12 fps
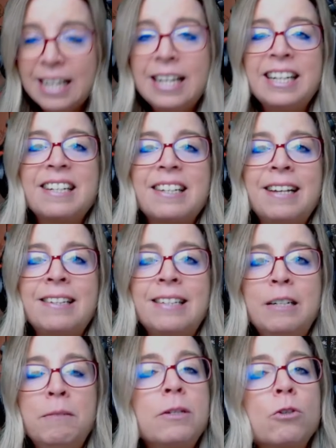Das heißt,
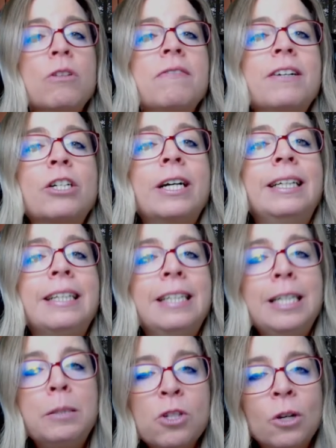sie nimmt es uns wahrscheinlich
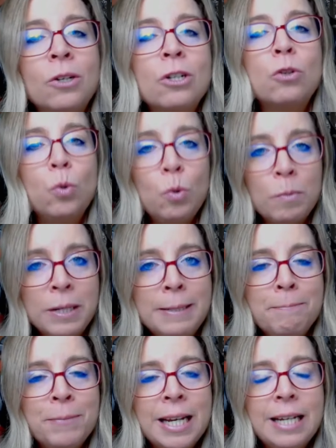nicht besonders übel,